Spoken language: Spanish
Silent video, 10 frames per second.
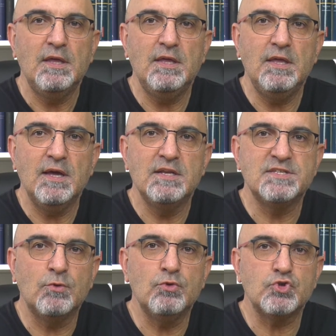Y el
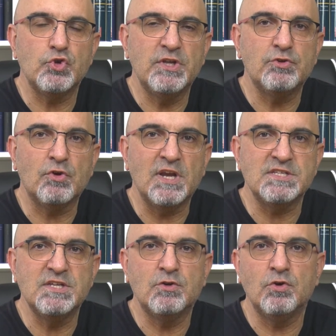segundo soneto
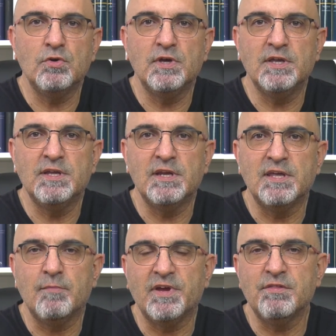clásico en el
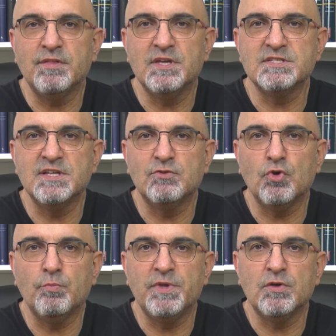que aparece este
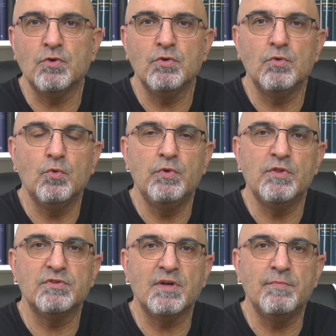tópico,
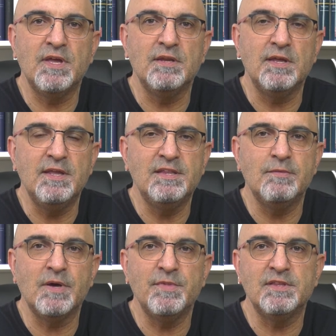unido también
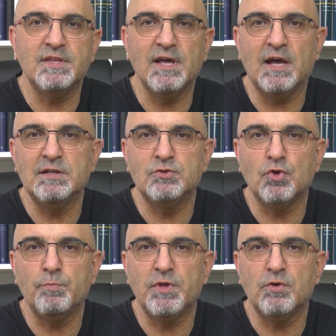íntimamente al
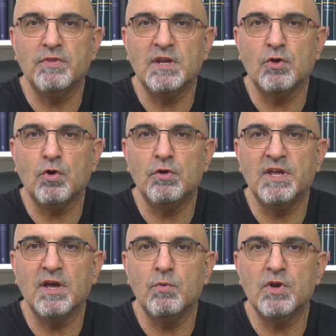tópico del
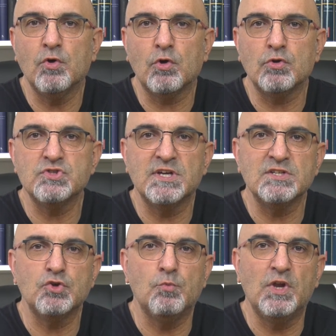cóligue Wirgo
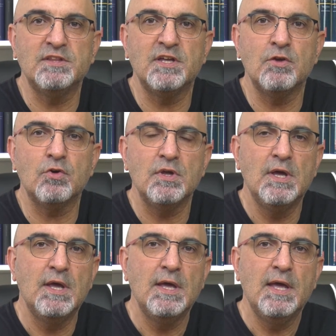Rosas, como el anterior,
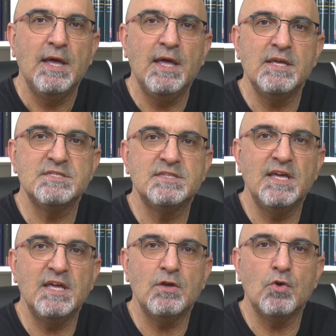es
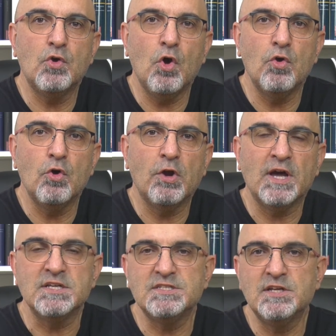de
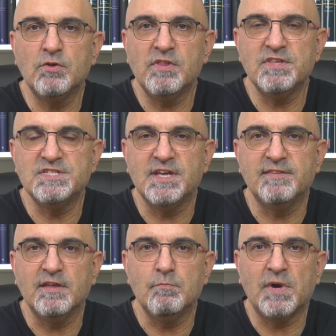Góngora, siglo
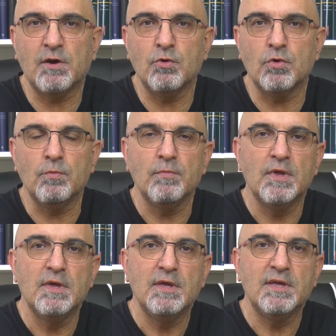XVII, barroco,
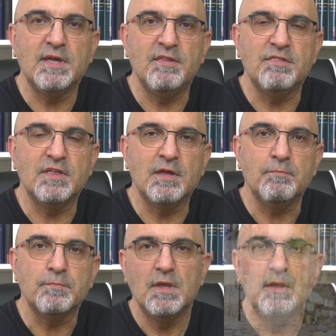que dice,